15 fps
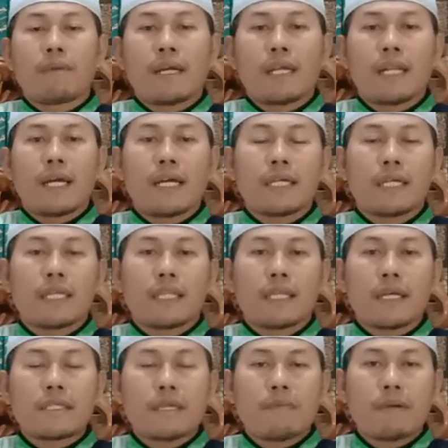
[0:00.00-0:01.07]
marilah
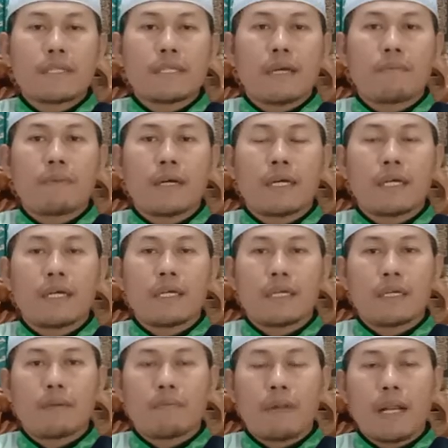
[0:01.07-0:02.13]
kita
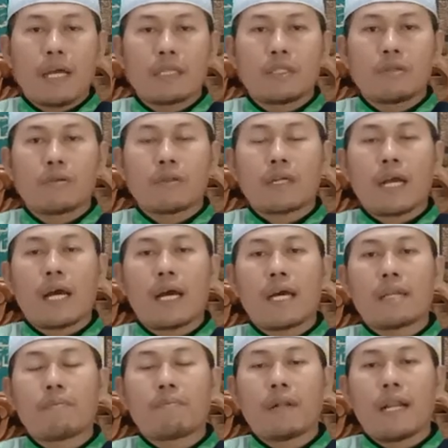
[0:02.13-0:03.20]
sama-sama
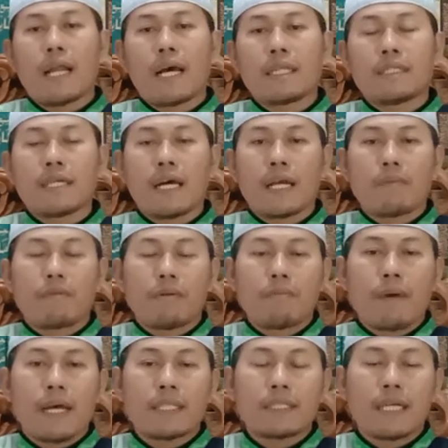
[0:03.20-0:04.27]
melanjutkan belajar
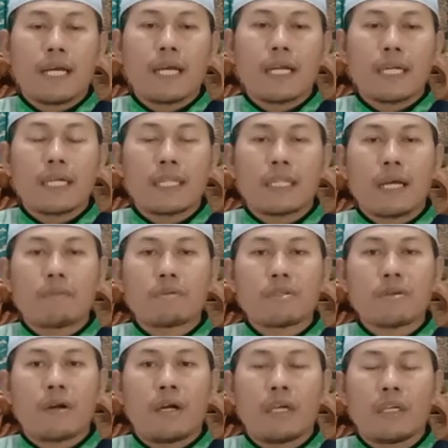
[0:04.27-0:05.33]
membaca kitab
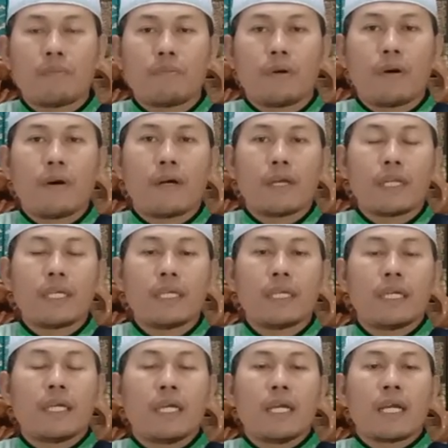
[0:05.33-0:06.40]
Sahih
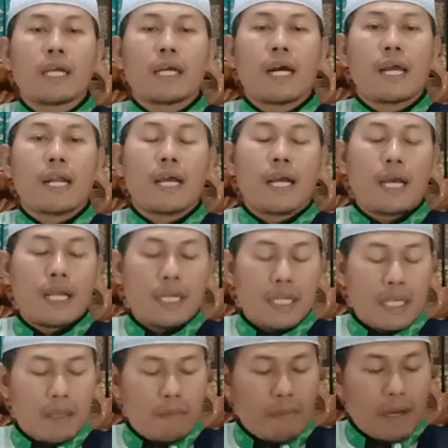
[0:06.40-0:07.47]
Bukhari
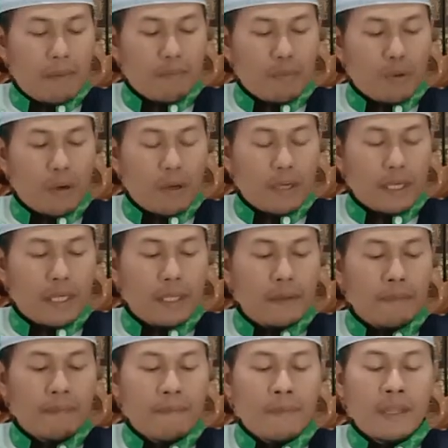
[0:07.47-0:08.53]
karangan Imam
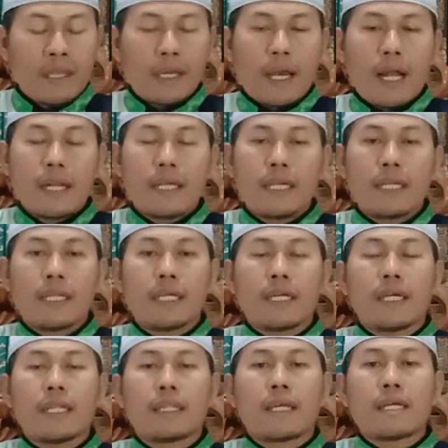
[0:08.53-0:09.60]
Bukhari. Kali
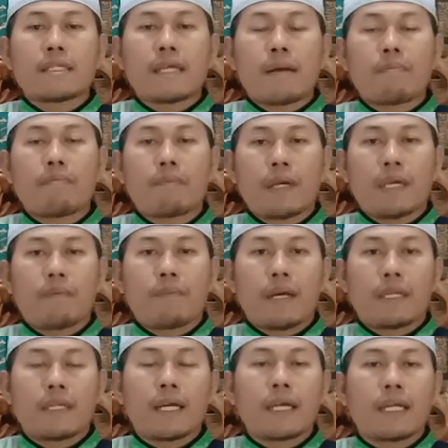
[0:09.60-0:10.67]
ini kita sampai
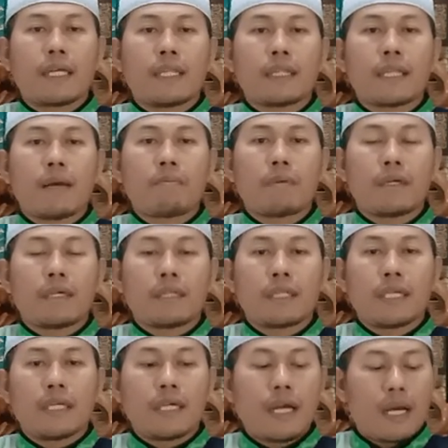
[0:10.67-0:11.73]
pada kitab
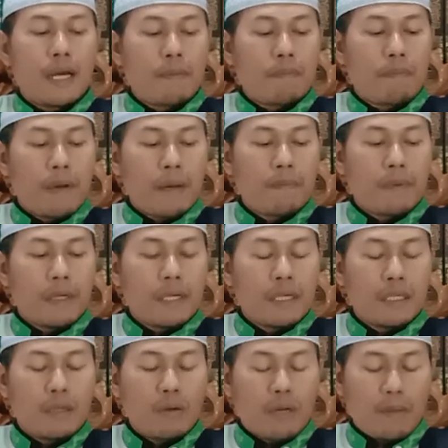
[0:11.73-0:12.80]
ketiga bab
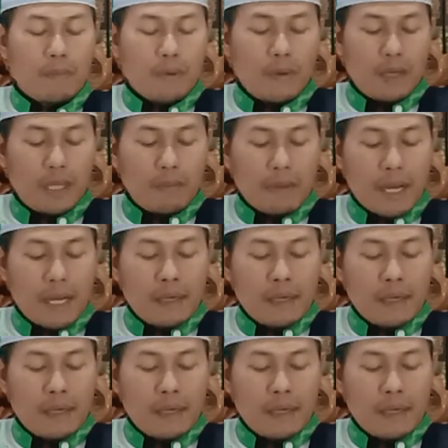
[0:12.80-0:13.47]
ke-25